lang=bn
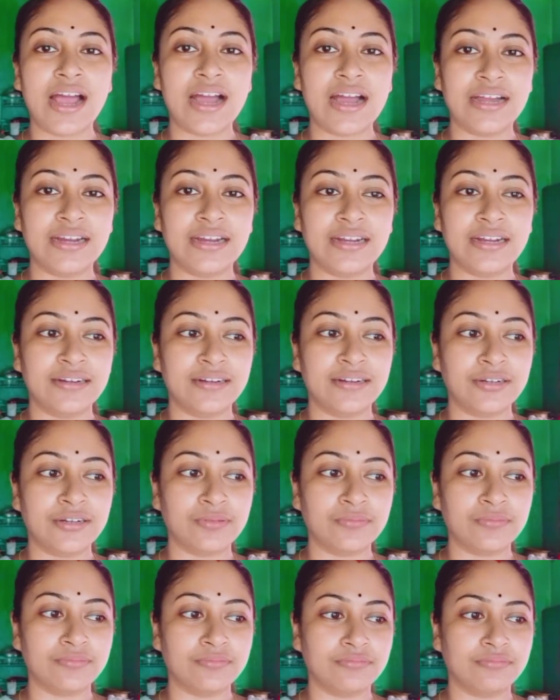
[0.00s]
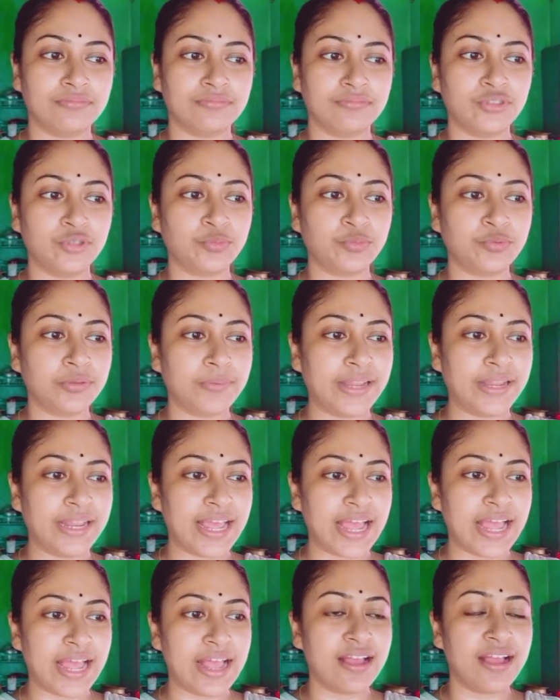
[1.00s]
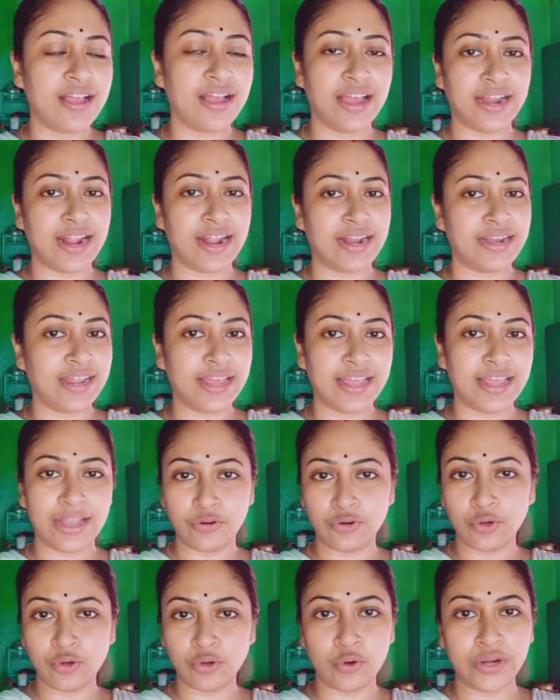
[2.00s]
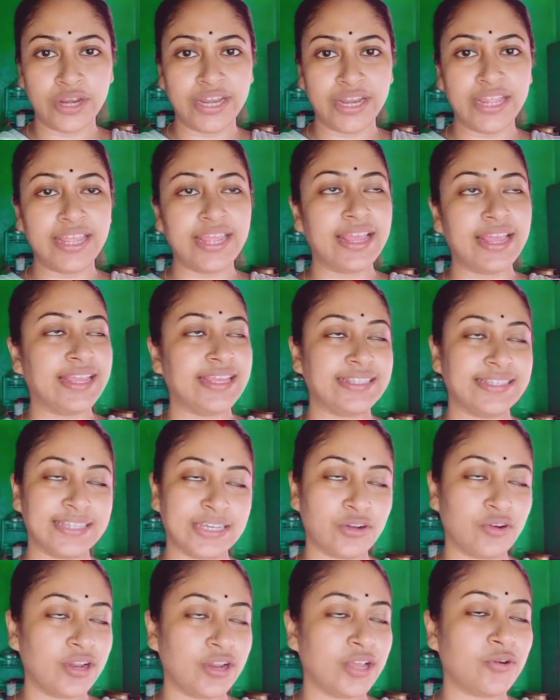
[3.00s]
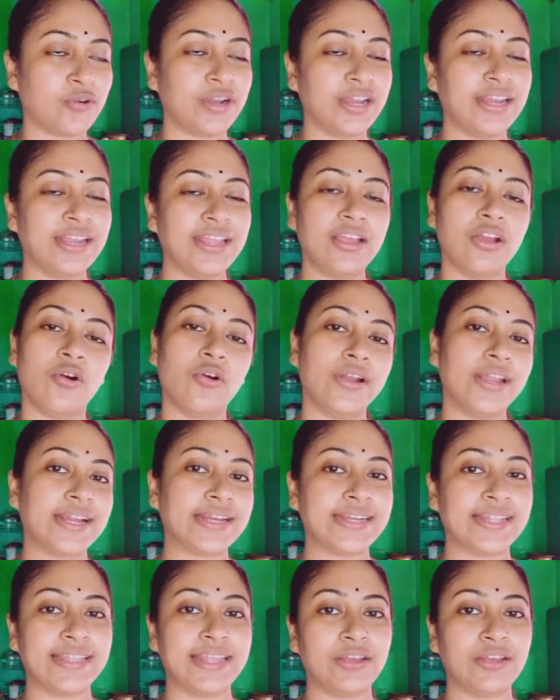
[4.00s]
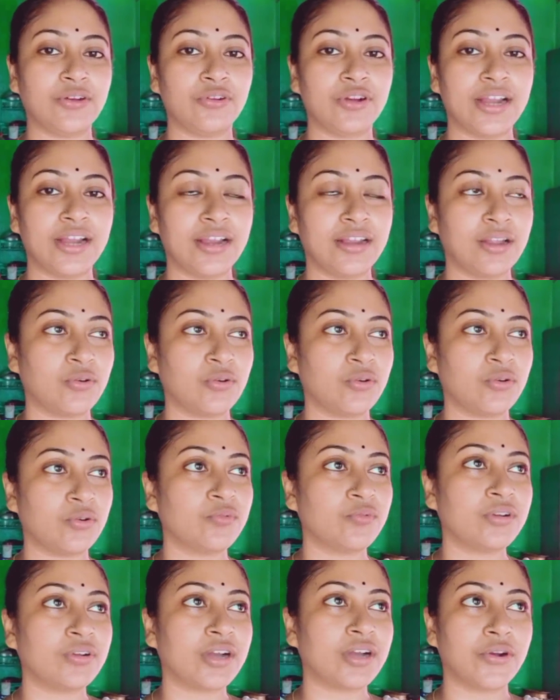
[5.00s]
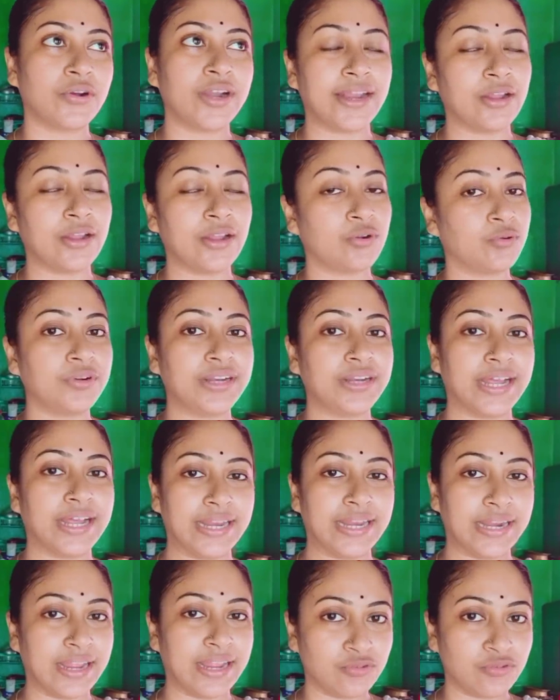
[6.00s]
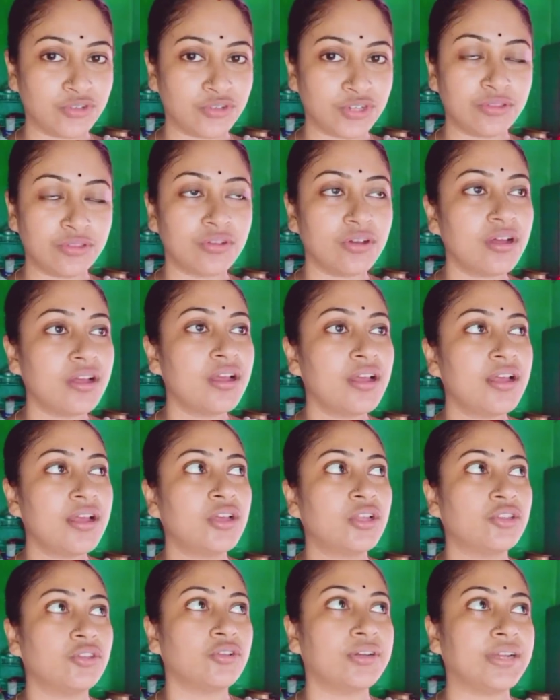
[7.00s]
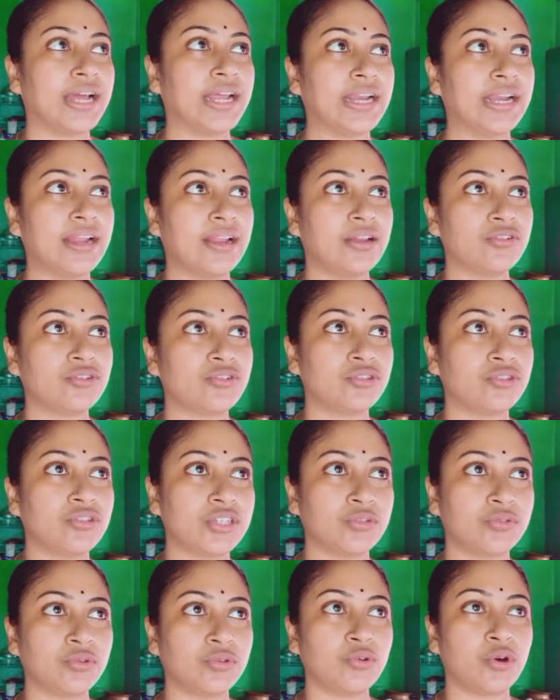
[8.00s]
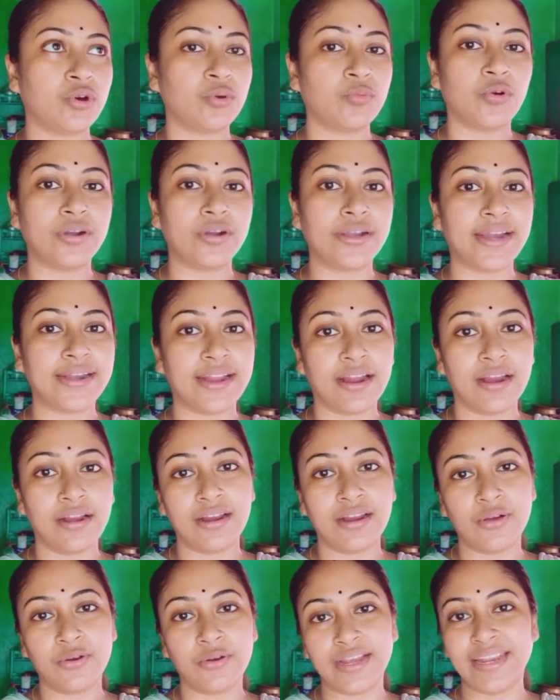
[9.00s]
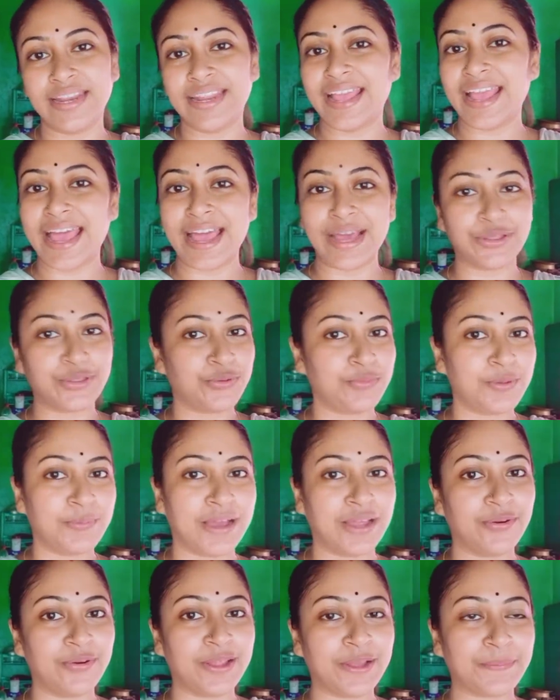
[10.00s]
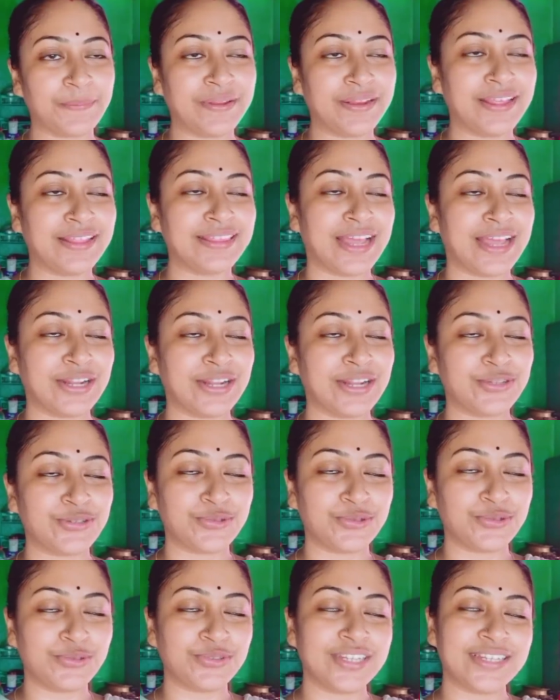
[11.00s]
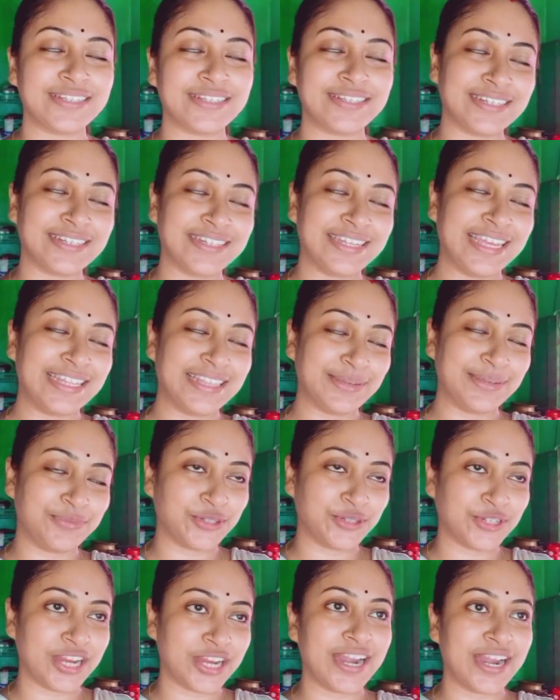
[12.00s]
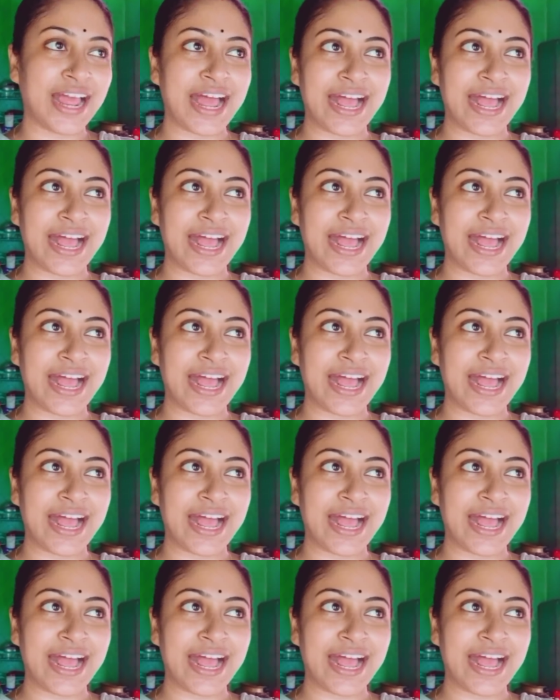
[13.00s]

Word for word: আর দুপুরবেলা রান্না এখনও করিনি ইচ্ছে করে করিনি অনেকটা দেরি করে রান্না করব কারণ রান্না করব ডাল আর আলু সিদ্ধ তো ডাল আর আলু সিদ্ধ যেহেতু করবো ওটা ঠান্ডা হয়ে গেলে একদমই ভালো লাগবে না তার জন্য জাস্ট খেতে বসার